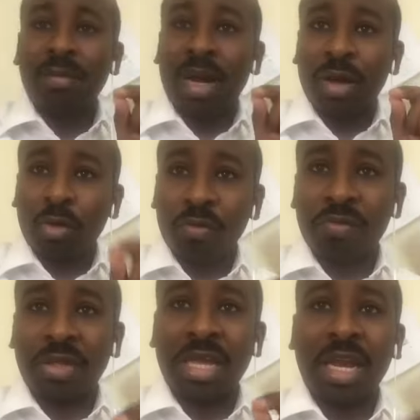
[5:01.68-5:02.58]
معروفه في
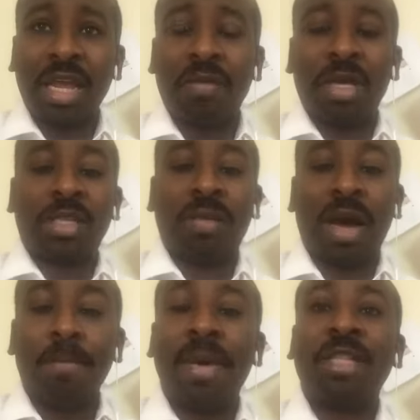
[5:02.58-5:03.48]
التاريخ باسم
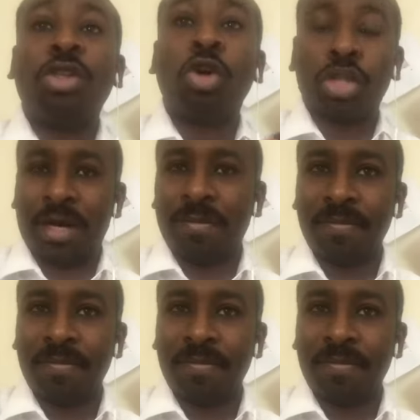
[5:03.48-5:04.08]
عنبر جوده